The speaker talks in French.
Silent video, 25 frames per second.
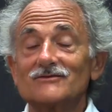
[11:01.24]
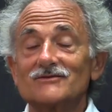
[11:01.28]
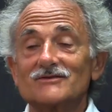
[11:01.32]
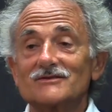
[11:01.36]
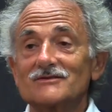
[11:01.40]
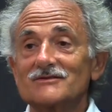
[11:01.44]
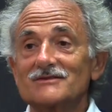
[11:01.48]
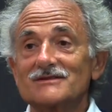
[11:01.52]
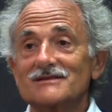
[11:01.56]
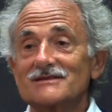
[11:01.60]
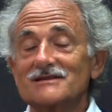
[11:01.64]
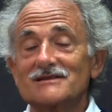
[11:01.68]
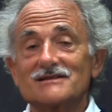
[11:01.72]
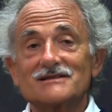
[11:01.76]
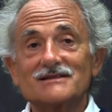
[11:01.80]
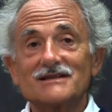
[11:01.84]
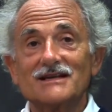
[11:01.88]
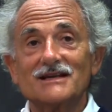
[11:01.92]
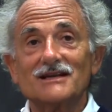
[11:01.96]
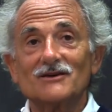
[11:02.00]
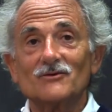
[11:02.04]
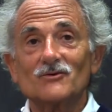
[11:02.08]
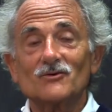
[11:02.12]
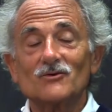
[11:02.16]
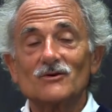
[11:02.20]
de
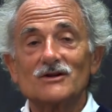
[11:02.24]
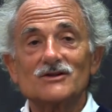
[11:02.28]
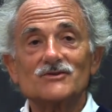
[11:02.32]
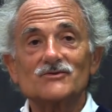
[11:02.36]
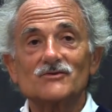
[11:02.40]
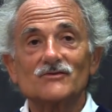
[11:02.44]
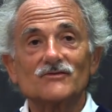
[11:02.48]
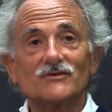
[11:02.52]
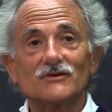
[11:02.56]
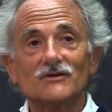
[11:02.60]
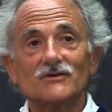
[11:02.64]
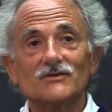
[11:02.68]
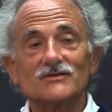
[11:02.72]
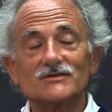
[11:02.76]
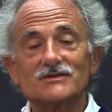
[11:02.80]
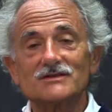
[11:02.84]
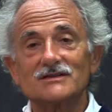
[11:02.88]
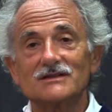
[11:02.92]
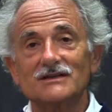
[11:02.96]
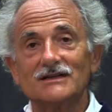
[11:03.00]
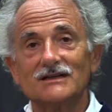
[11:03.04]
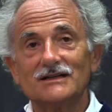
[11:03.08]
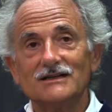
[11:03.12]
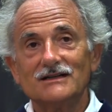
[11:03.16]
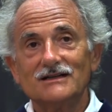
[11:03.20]
Serre au Collège de
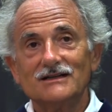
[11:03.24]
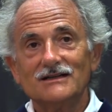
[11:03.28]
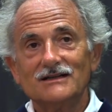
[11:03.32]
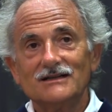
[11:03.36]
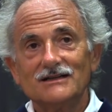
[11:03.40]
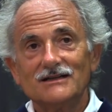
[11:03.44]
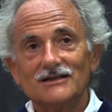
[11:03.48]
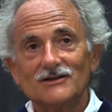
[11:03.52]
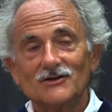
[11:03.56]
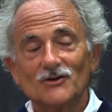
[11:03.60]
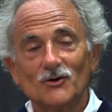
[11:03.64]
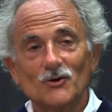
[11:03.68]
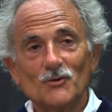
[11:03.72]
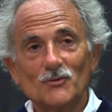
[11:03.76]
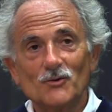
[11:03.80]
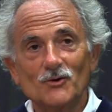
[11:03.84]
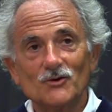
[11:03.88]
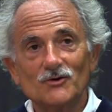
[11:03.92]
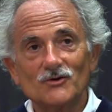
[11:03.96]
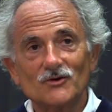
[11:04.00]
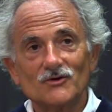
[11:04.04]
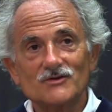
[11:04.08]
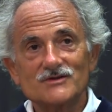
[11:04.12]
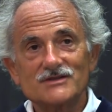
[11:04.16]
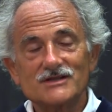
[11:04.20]
France,
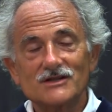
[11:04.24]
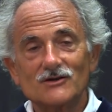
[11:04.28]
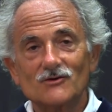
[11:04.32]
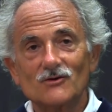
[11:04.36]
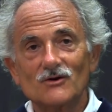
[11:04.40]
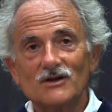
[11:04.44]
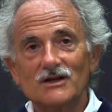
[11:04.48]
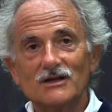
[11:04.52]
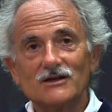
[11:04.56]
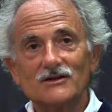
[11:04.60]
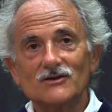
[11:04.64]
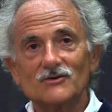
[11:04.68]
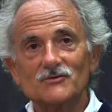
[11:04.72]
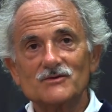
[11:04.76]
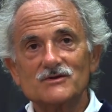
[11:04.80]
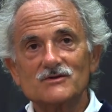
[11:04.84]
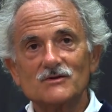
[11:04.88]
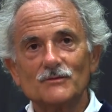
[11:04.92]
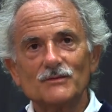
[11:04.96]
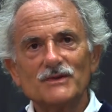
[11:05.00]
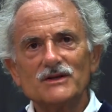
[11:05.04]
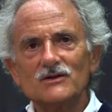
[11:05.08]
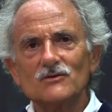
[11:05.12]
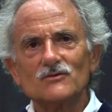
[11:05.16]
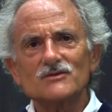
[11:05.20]
reprenant un de ses collègues en lui
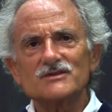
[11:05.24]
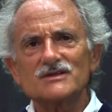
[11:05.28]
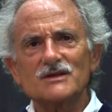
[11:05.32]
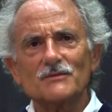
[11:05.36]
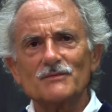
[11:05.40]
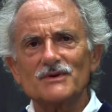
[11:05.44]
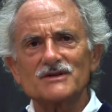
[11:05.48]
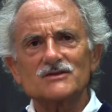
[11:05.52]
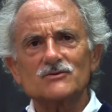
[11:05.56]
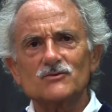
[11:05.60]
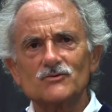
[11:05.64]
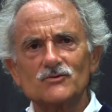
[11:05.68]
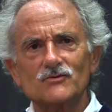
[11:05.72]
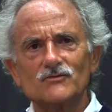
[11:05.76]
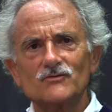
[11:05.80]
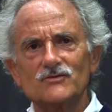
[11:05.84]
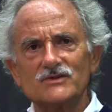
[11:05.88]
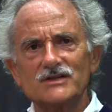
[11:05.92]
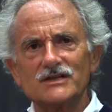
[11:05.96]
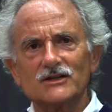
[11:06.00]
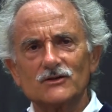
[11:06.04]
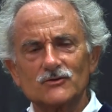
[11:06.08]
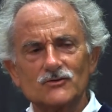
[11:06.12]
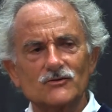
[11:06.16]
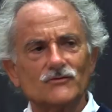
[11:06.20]
disant Mais non, c'est pas ce que tu veux
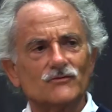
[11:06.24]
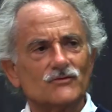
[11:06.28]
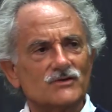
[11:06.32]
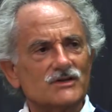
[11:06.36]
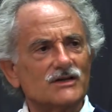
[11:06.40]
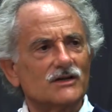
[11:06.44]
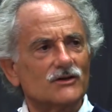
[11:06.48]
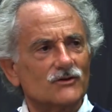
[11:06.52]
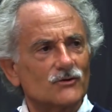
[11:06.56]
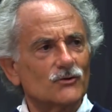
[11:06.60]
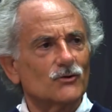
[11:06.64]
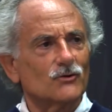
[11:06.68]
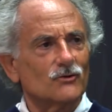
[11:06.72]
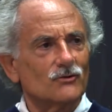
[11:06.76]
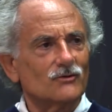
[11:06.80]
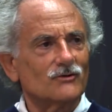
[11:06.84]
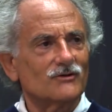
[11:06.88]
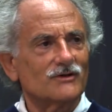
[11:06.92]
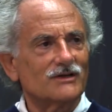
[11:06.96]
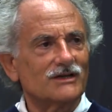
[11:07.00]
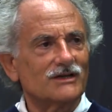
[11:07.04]
dire. Tu veux dire que.